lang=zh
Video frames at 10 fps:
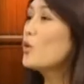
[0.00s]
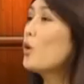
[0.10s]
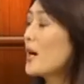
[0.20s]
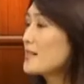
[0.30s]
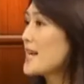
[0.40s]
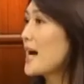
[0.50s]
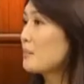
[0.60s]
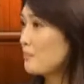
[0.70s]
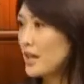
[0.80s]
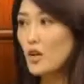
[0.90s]
英国皇
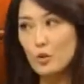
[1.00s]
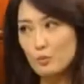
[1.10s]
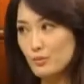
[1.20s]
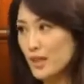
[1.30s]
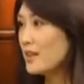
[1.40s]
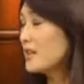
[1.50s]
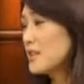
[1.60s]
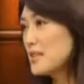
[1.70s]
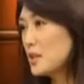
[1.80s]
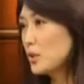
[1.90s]
家没有严格
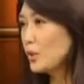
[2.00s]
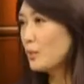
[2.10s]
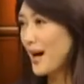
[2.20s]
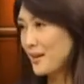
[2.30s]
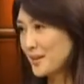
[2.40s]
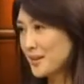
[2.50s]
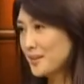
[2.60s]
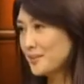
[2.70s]
的纪律吗？所